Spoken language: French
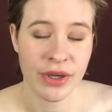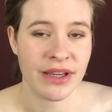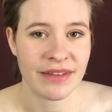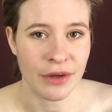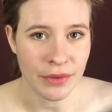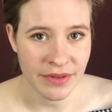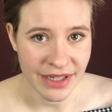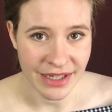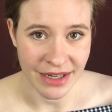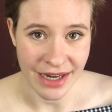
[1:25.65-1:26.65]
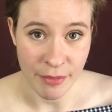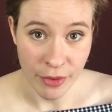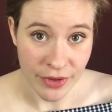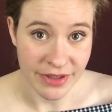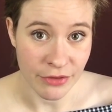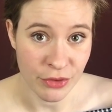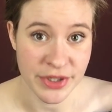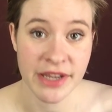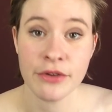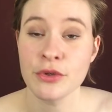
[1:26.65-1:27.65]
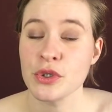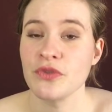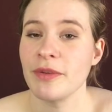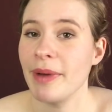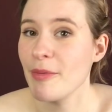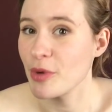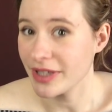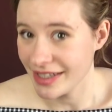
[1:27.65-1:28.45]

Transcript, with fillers: excellente et qu'elle aborde des sujets que je ne vais pas aborder